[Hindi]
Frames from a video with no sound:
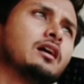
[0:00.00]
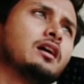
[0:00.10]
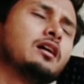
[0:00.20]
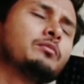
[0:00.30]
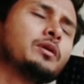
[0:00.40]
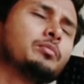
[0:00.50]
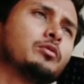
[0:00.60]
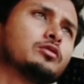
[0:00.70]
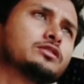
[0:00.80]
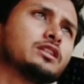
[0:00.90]
हाँ हाँ मैं
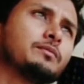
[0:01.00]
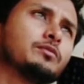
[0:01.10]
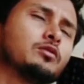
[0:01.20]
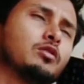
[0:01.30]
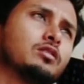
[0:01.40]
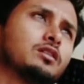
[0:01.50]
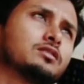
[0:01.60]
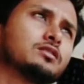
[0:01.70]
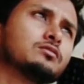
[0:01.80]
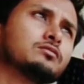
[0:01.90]
पहुंच के आपको कॉल
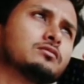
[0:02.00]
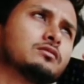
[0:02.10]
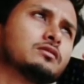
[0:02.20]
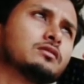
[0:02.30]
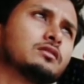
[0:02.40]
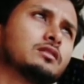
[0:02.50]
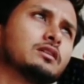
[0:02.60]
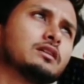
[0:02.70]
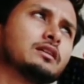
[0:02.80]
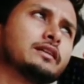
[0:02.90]
करता
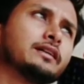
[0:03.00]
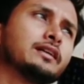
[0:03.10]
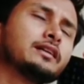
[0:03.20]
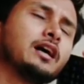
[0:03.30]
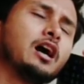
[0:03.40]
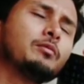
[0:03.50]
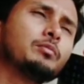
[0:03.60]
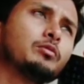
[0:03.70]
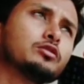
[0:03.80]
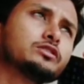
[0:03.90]
हूँ ठीक है ठीक है हाँ
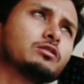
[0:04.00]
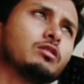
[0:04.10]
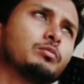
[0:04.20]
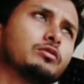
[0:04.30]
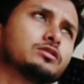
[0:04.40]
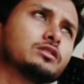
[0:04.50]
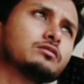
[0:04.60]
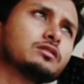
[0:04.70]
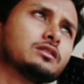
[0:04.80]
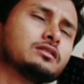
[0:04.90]
मैं पहुंच जाऊंगा पहुंच
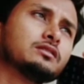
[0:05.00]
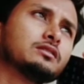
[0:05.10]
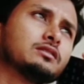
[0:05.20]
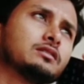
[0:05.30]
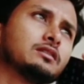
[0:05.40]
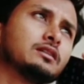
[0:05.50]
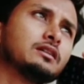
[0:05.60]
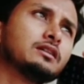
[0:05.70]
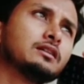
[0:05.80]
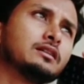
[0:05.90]

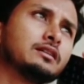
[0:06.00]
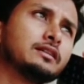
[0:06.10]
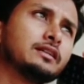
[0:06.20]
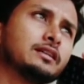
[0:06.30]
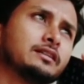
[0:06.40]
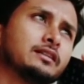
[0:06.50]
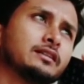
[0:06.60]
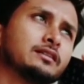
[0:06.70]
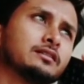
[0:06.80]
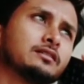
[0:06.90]
जाऊंगा ठीक है ठीक है
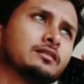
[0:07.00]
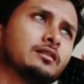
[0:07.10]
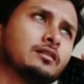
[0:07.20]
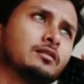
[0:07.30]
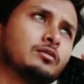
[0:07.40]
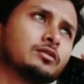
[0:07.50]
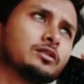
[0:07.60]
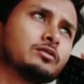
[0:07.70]
ओके